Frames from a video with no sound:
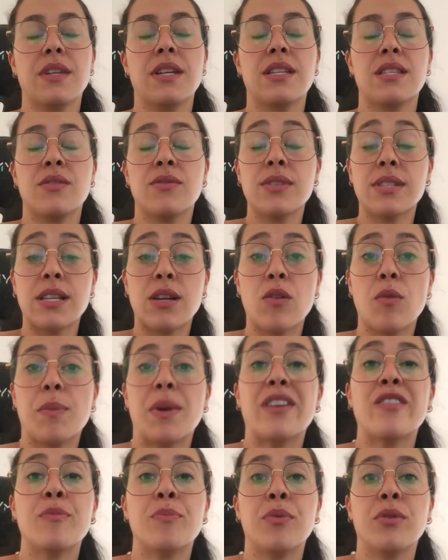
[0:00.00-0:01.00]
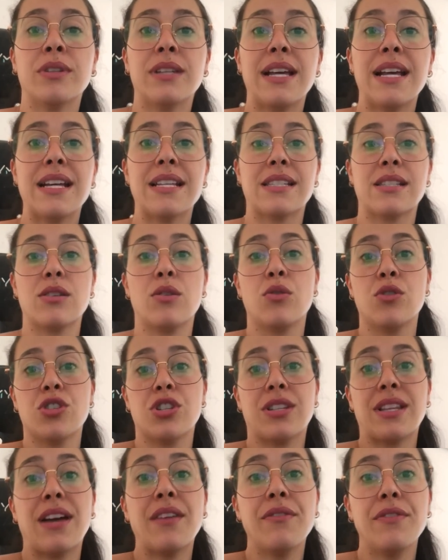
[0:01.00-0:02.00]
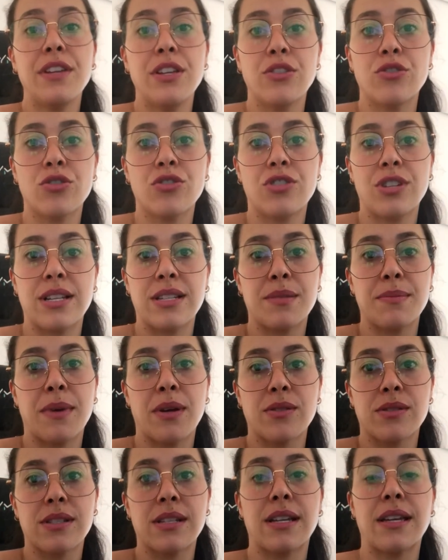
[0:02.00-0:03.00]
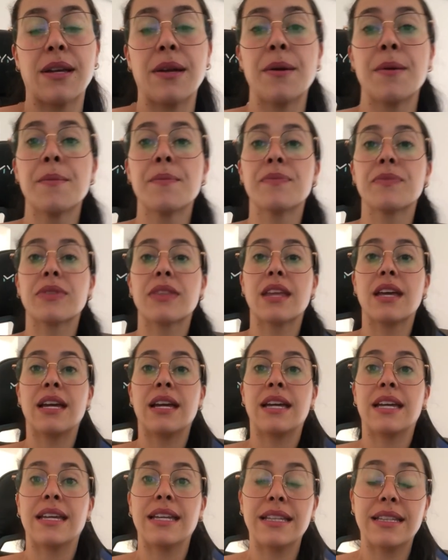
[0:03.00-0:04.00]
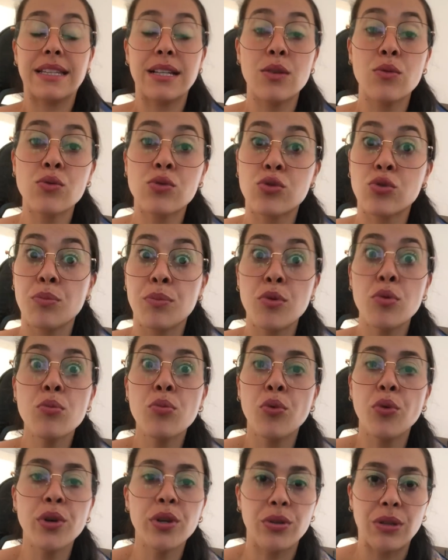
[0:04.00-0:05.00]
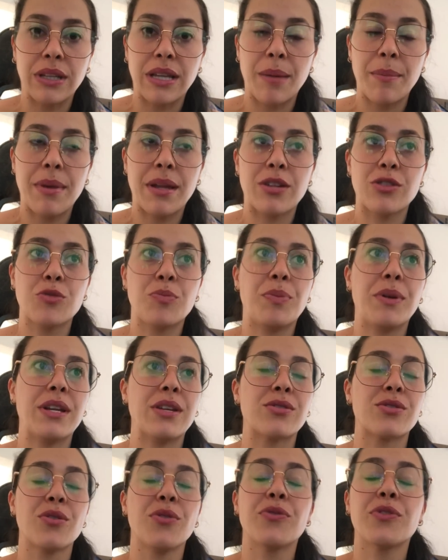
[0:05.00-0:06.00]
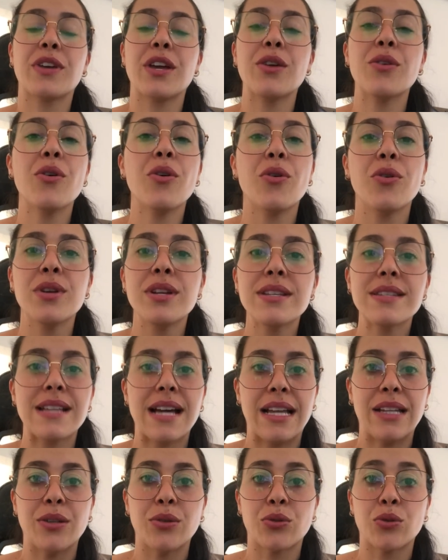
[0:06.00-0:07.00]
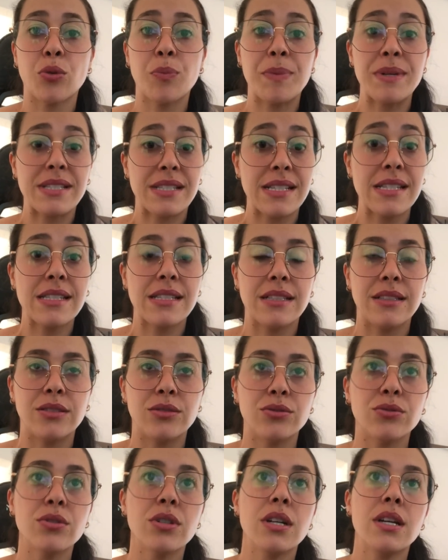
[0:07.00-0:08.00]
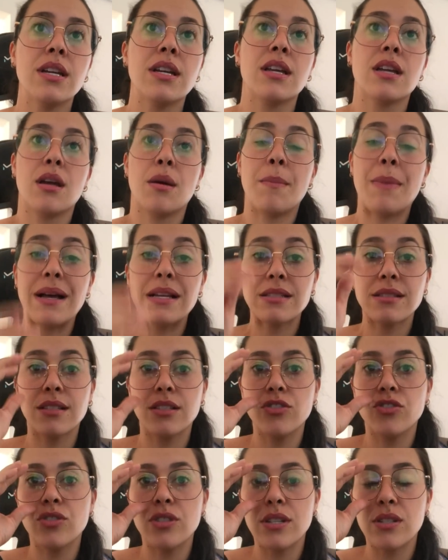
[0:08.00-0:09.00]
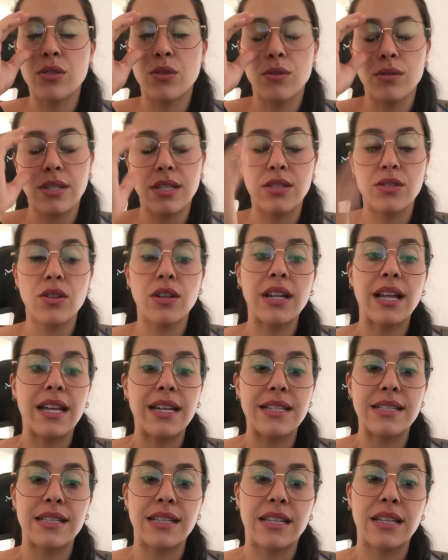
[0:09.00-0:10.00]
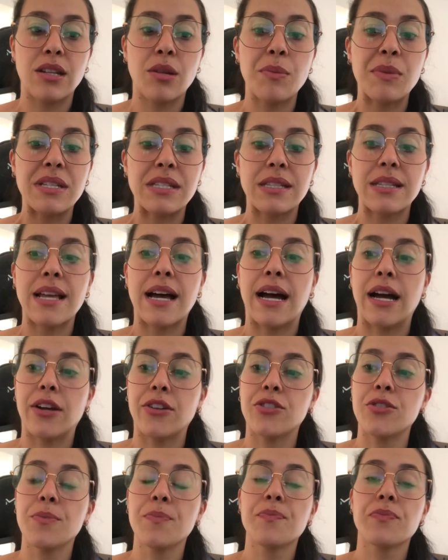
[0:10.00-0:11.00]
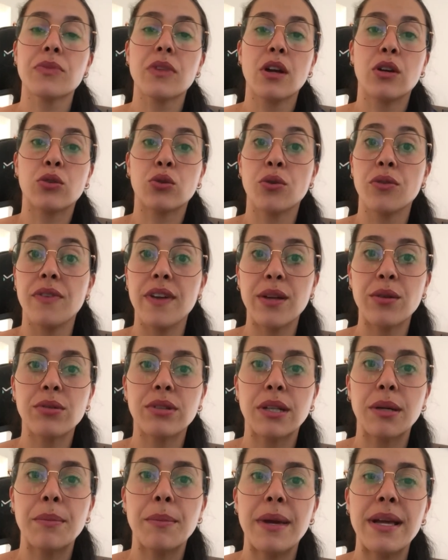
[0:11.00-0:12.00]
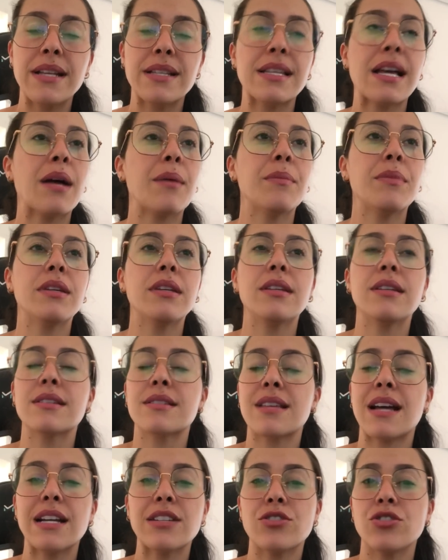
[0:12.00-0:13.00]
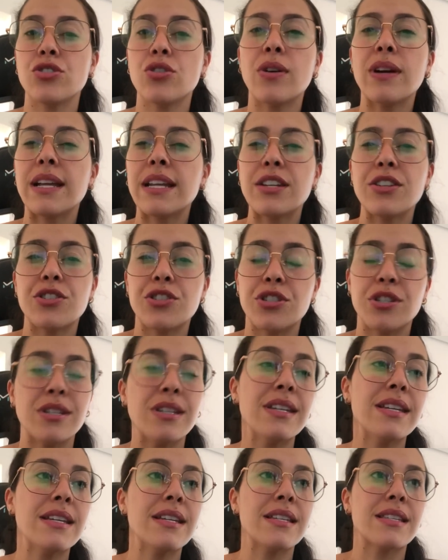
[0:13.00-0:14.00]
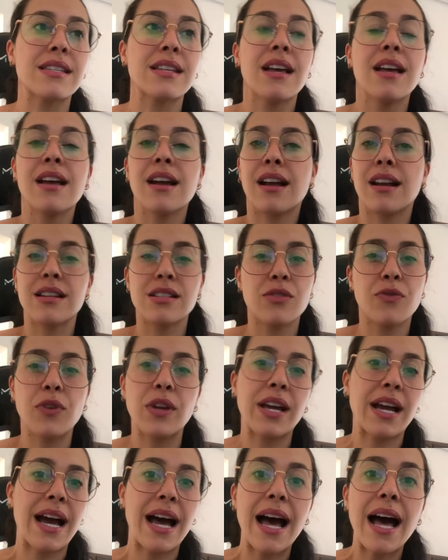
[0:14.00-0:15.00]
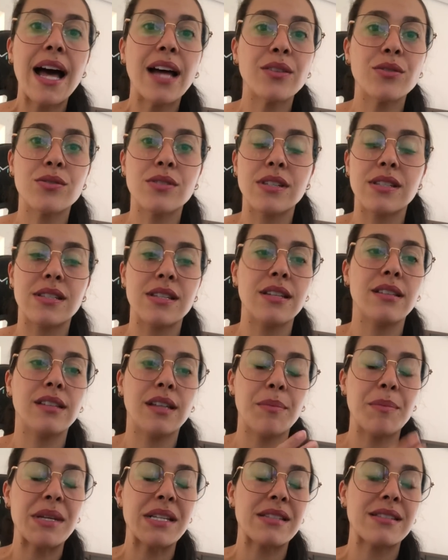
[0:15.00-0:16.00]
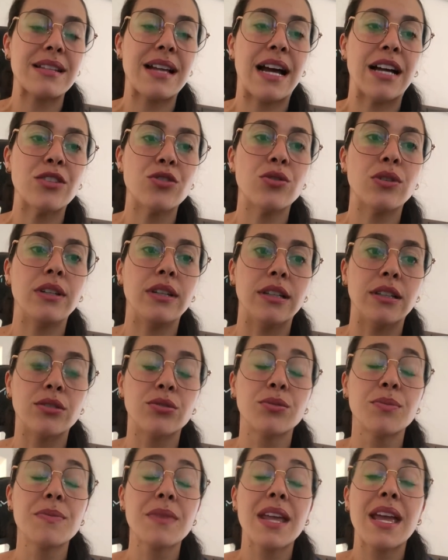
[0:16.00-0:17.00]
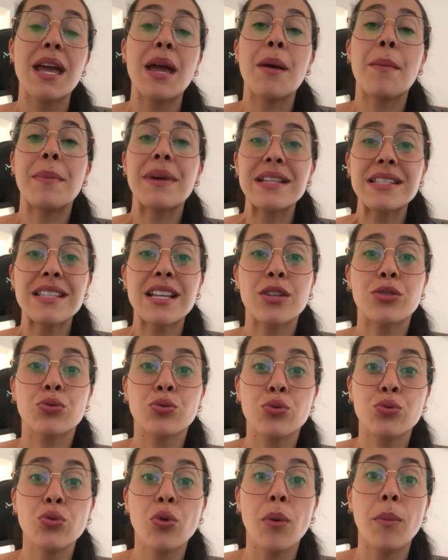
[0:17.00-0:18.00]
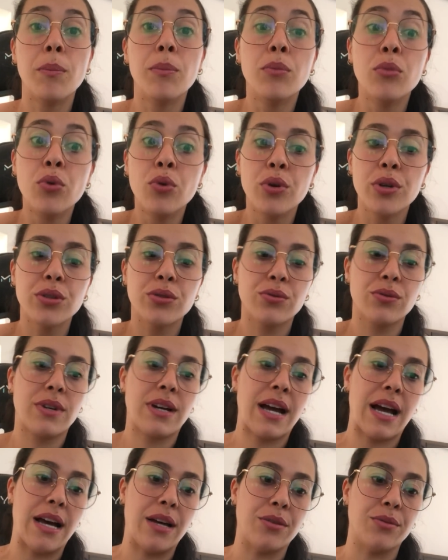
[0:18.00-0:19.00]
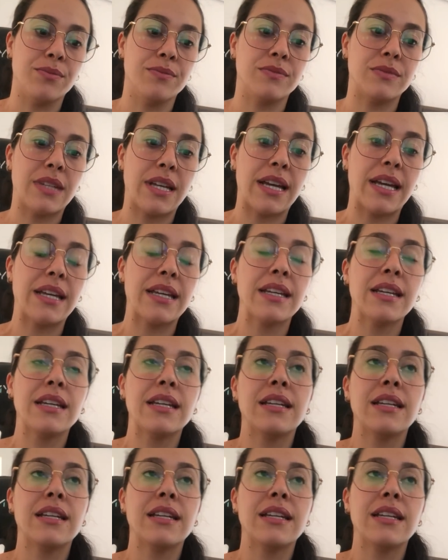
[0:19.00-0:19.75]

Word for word: Se você comprava por 10, hoje tá 20. Deixa eu tirar esse maluco daqui. Então subiu muito a tabela de preço, eu fiquei horrorizada. Eu tô pesquisando bastante nas concessionárias aqui da minha cidade Tô vendo também, sabe, em site de OLX, classificados assim da minha cidade, olhando, mas tá tudo muito caro, né?